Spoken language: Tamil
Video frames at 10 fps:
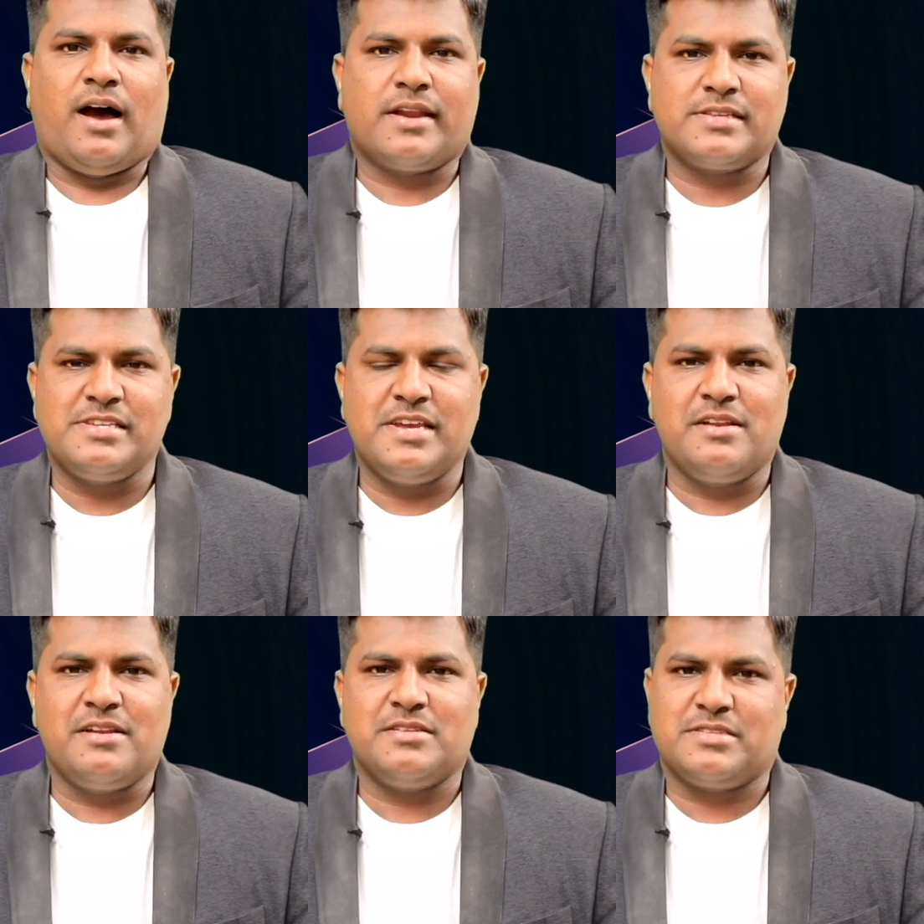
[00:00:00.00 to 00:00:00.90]

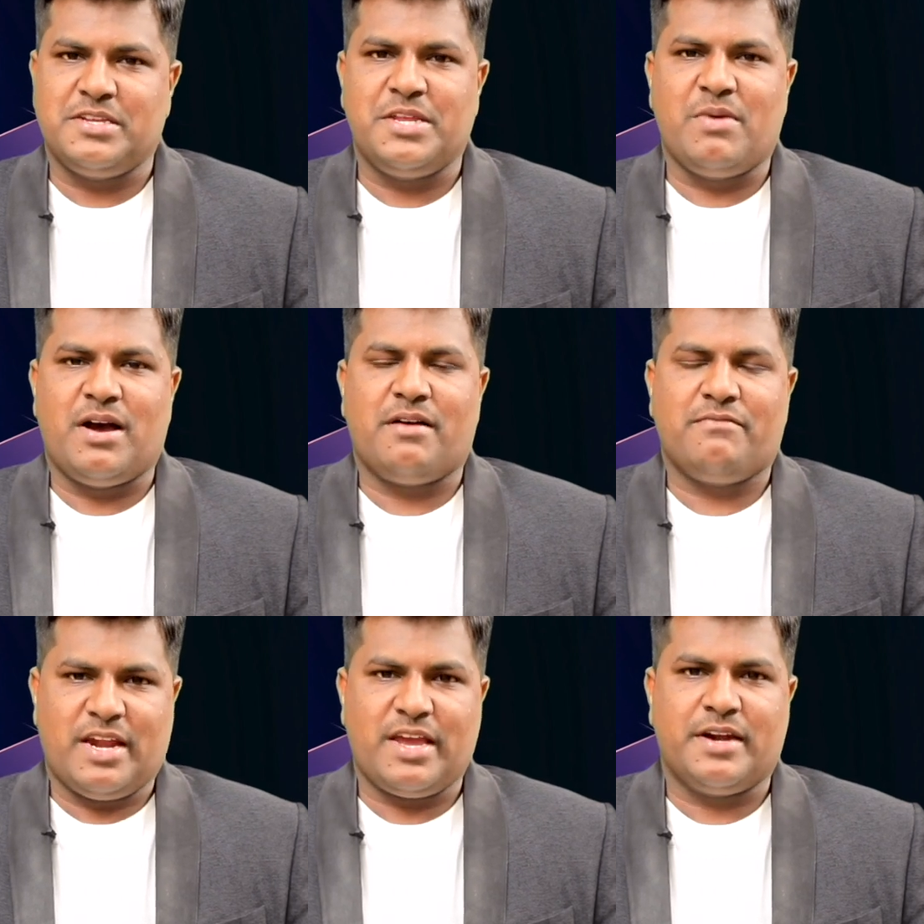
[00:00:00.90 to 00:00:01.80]
அரசியல் சினிமா
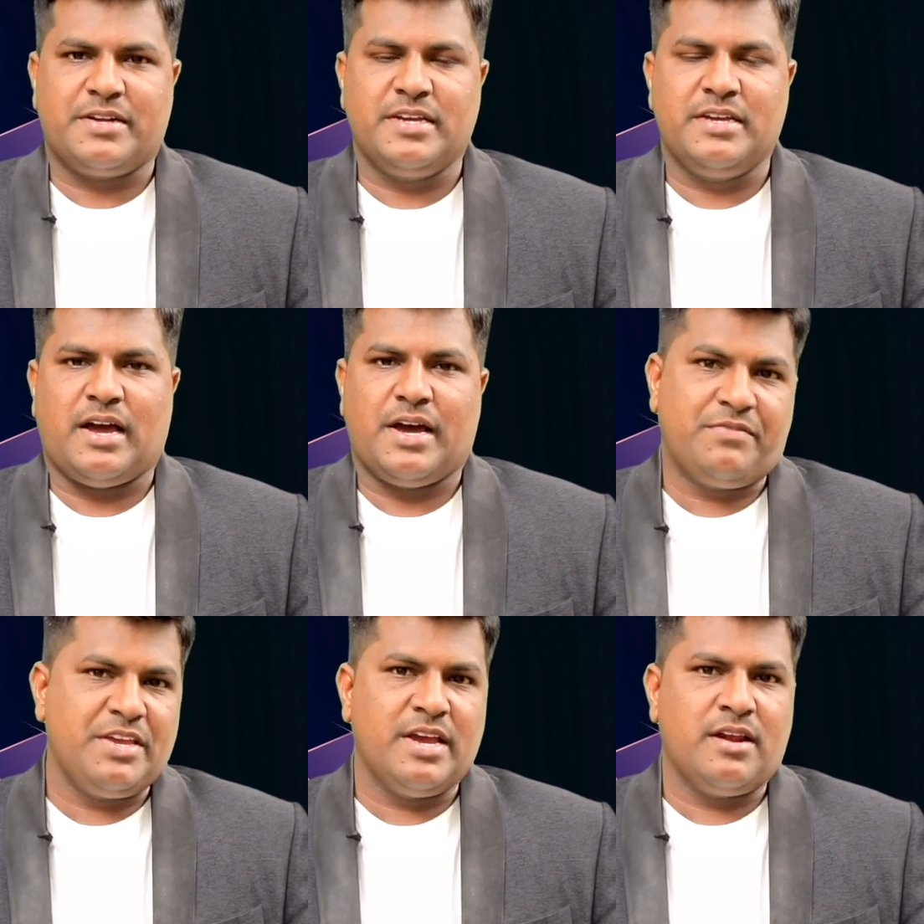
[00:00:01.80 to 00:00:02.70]
விளையாட்டு
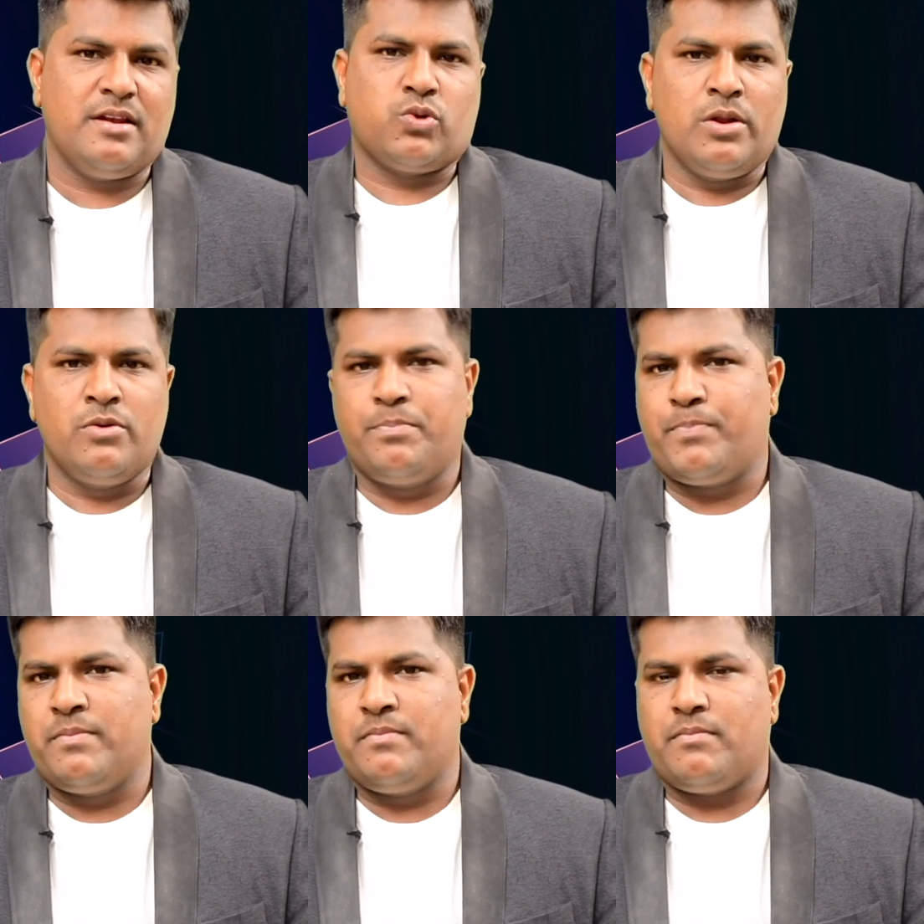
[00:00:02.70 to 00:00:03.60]
அறிவியல்
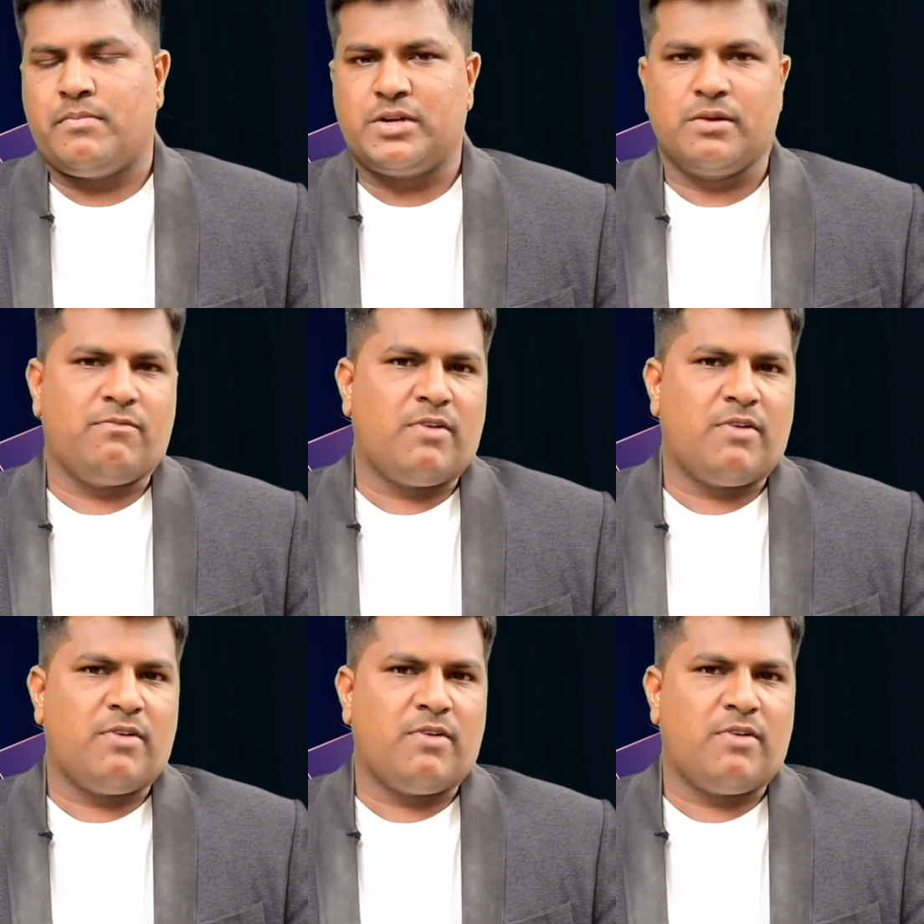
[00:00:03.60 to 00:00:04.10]
தொழில்நுட்பம் மற்றும்